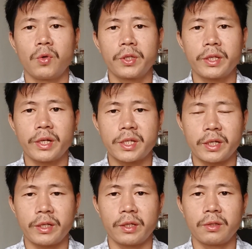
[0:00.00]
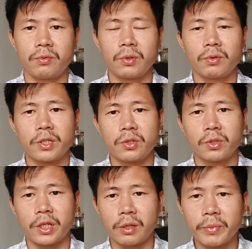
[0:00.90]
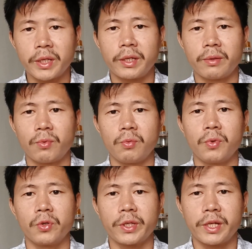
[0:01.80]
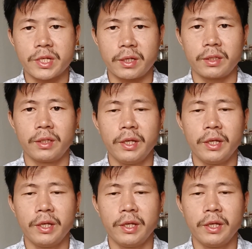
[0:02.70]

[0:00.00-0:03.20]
बहुत ही अच्छा है उन लोग का जो तालमेल है वो बहुत ही अच्छा